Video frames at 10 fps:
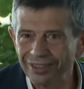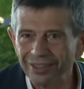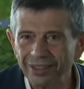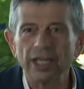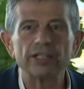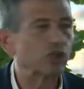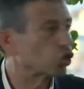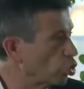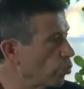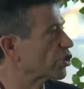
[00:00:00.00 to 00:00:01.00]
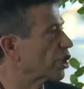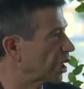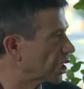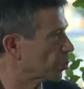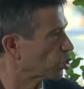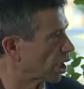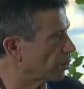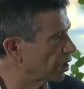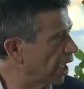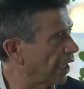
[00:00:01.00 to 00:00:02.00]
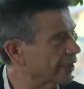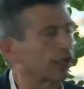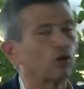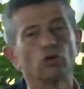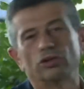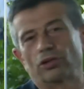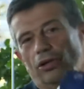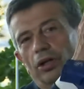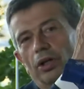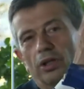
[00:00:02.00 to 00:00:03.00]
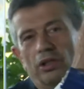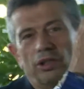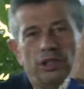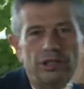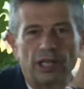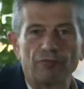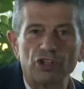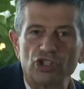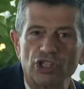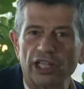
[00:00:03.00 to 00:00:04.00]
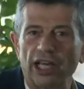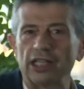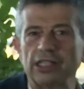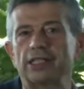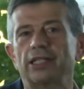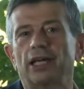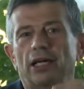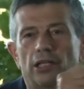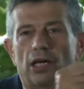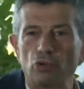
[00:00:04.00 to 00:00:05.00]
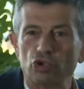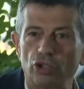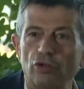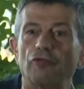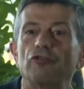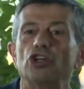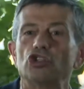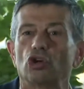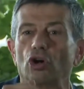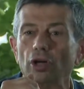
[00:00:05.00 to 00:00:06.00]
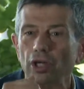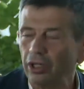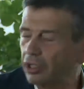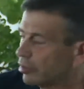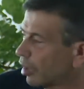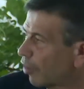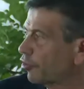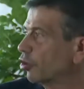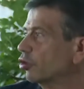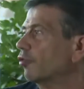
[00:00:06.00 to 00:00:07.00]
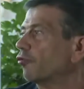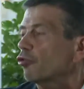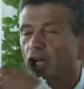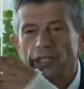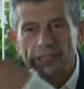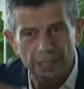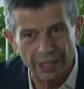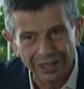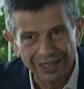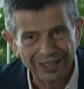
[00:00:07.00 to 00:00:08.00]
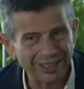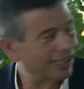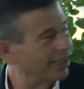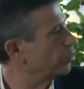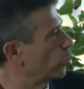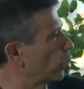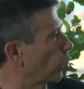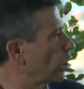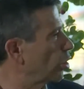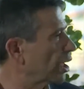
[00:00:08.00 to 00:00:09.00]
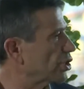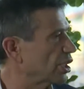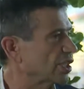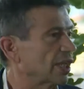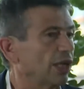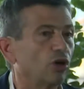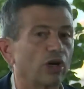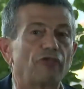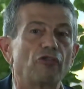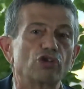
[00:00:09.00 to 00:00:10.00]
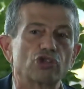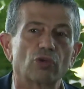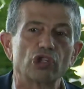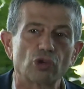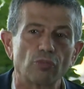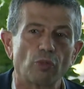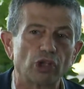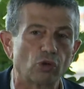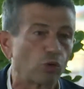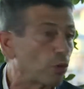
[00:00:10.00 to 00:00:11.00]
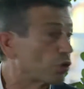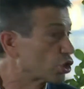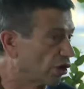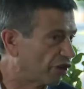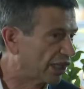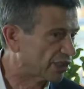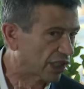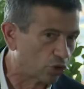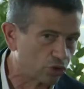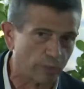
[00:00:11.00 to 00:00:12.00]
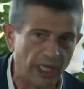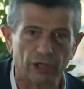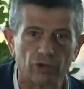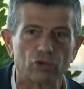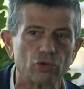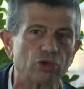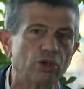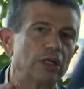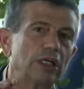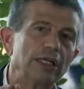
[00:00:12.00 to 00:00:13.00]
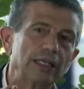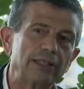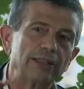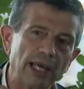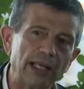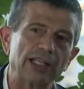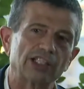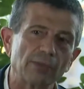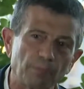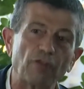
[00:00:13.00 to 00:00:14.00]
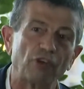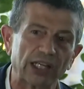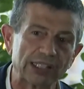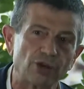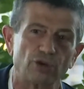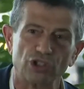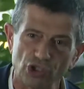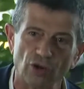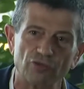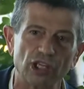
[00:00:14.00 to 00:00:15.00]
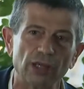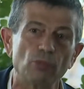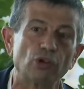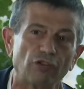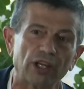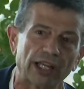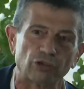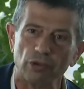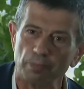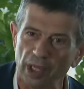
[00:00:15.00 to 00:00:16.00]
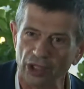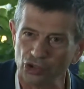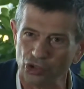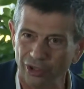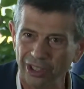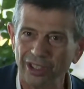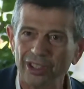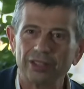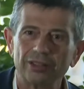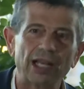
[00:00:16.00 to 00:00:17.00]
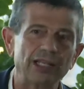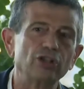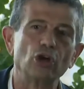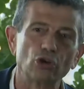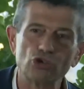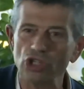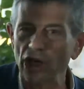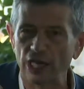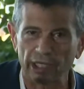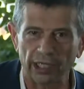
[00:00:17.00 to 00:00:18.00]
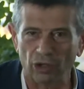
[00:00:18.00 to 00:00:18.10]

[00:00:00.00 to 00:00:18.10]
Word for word: e di assumersi le responsabilità anche contro gli avvisi di garanzia, gli abusi di ufficio, il traffico di influenze, eh, tutto quello che esiste. Allora, forse questo è il momento in cui lo possiamo fare. Secondo me, e concludo, il DL semplificazioni, se non viene modificato in peggio dall'ideologia che come